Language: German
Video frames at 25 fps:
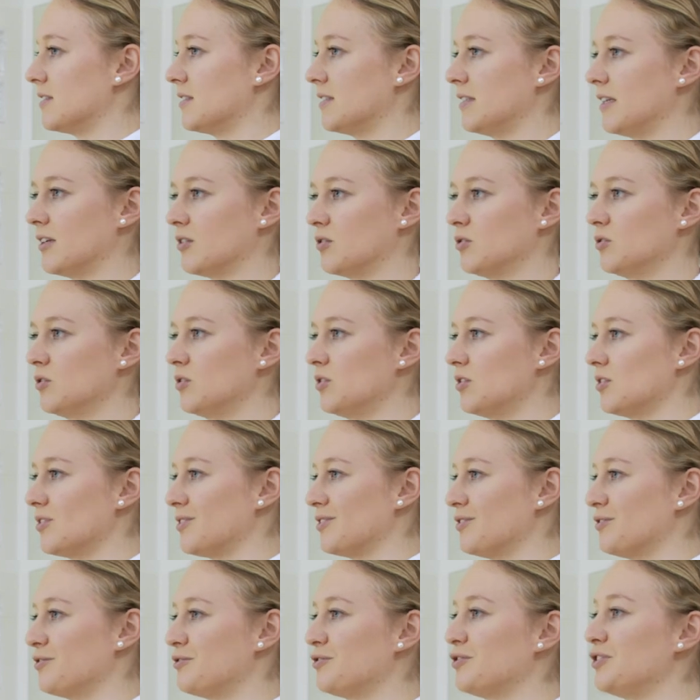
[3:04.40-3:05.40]
Sehr gut.
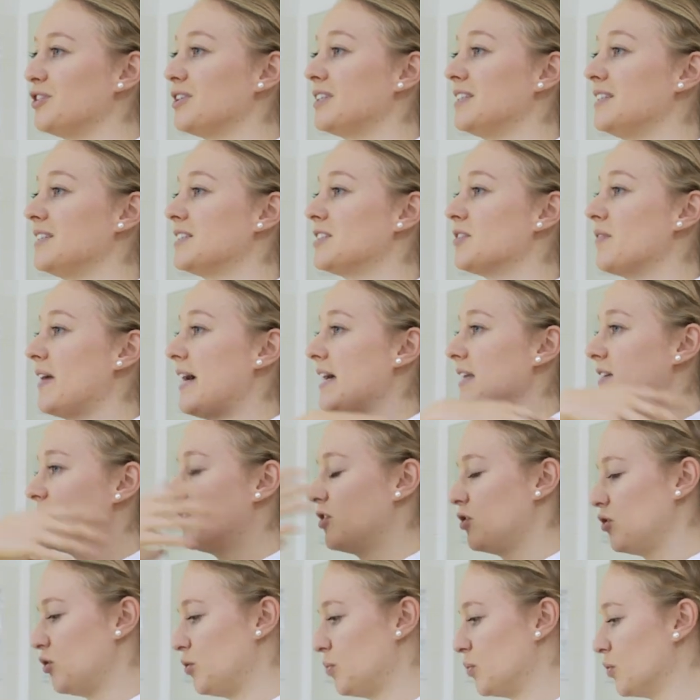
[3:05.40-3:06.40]
Für die zweite
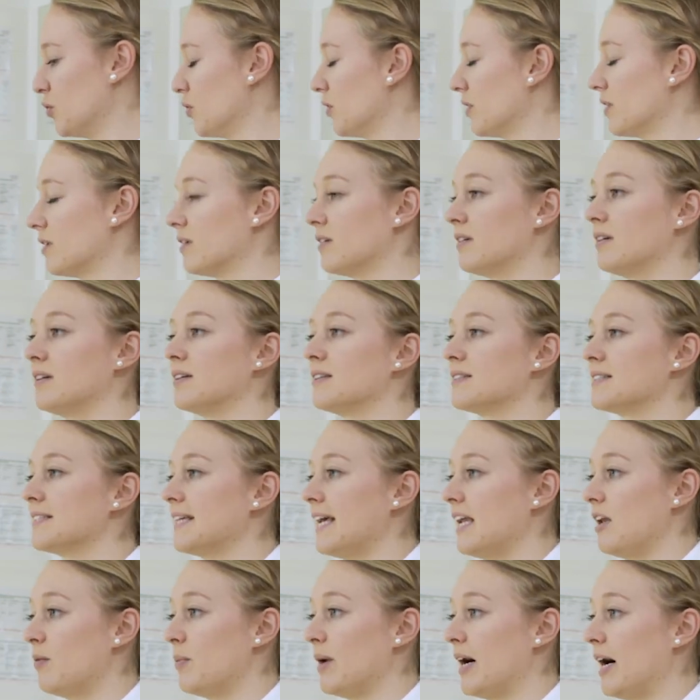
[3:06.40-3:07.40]
Übung
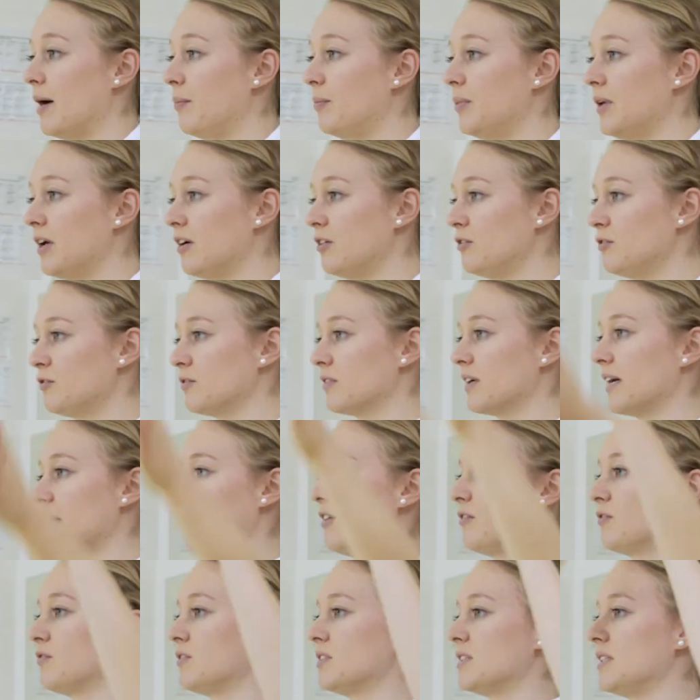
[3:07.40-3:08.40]
selber Ablauf.
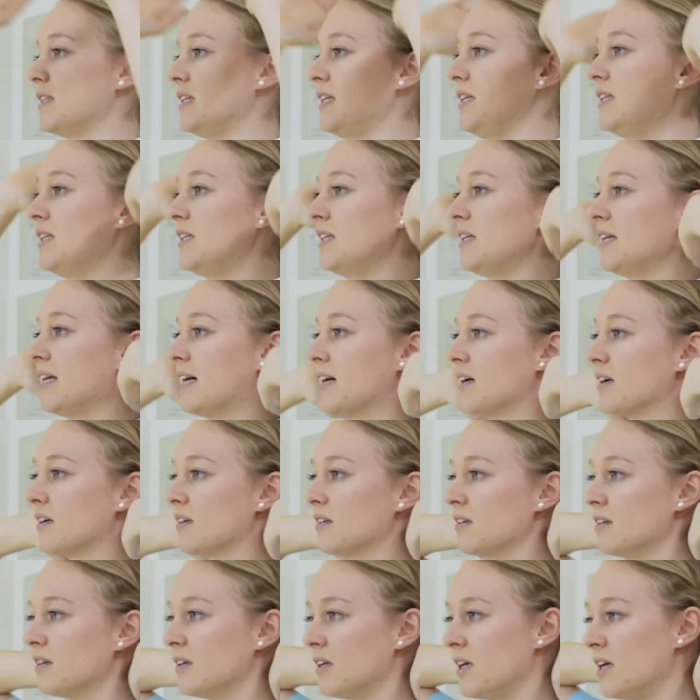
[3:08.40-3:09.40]
Greifen Sie in den
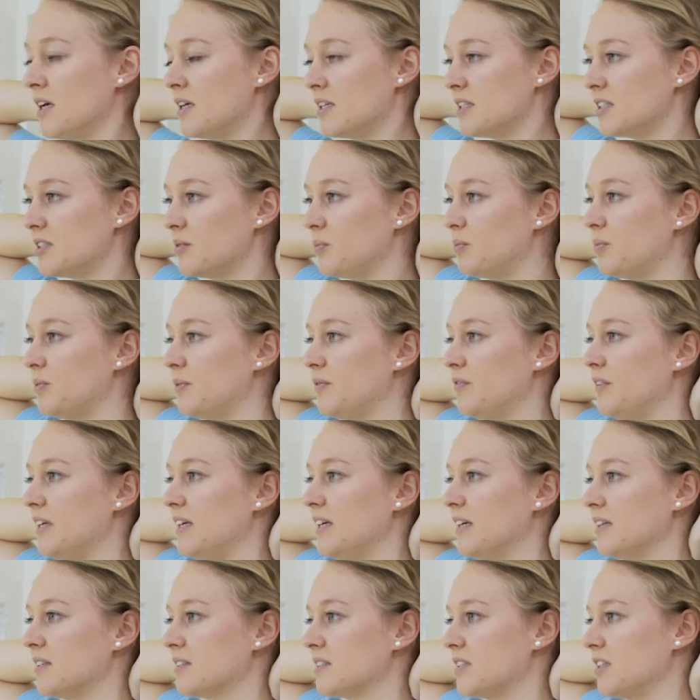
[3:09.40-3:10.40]
Nacken. Sie
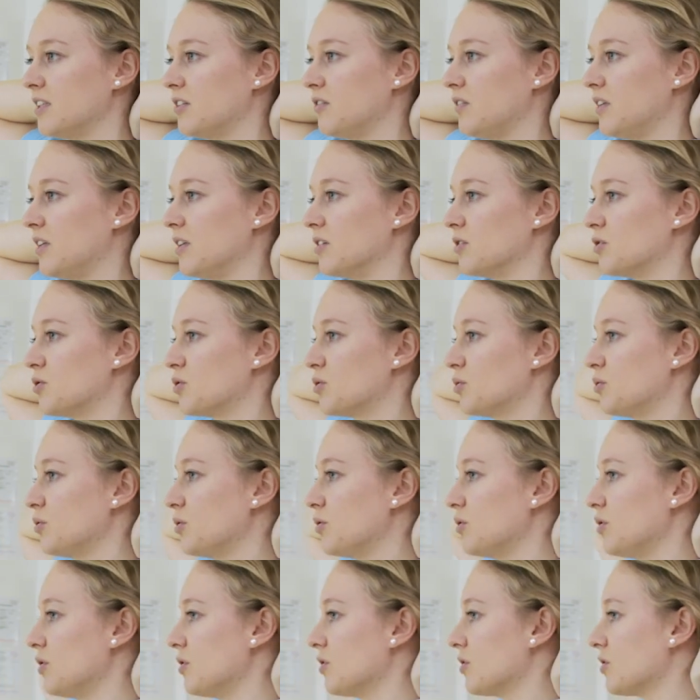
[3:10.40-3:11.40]
bewegen sich wieder
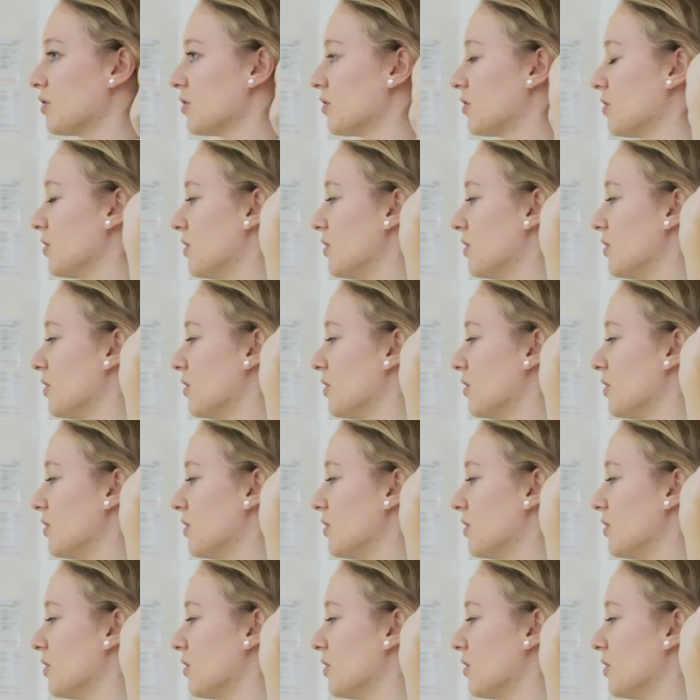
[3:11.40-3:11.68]
zurück.